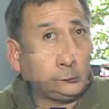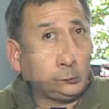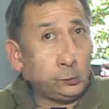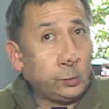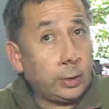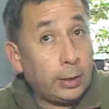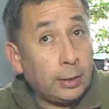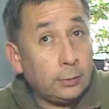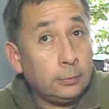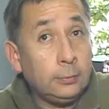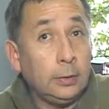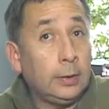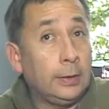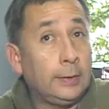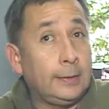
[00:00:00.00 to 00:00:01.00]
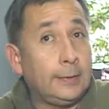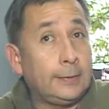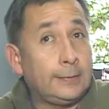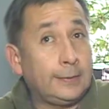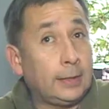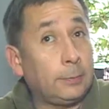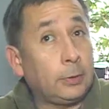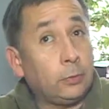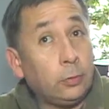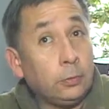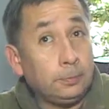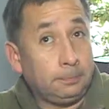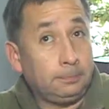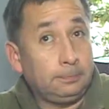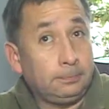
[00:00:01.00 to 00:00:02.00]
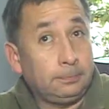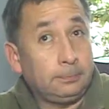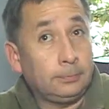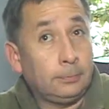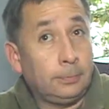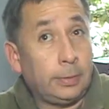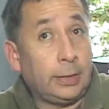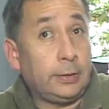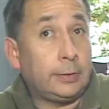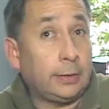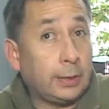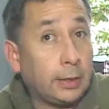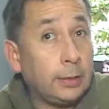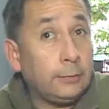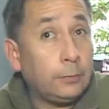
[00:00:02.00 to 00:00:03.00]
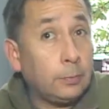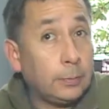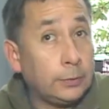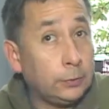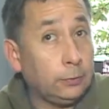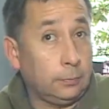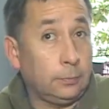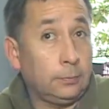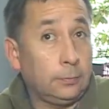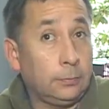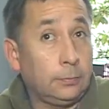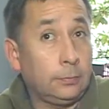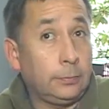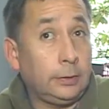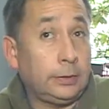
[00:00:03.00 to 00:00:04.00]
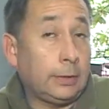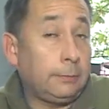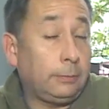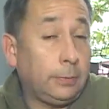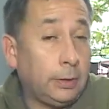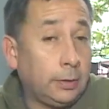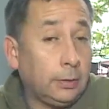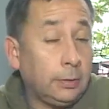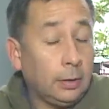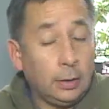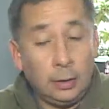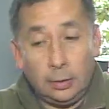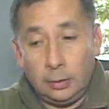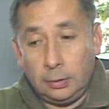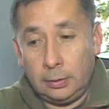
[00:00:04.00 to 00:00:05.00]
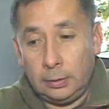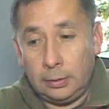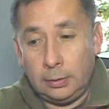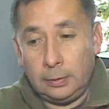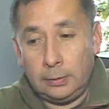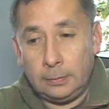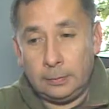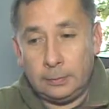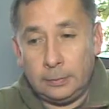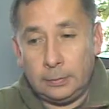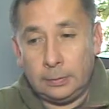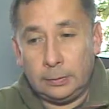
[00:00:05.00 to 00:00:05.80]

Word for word: del ciudadano eh, sea mejor para entregar la información y también eh,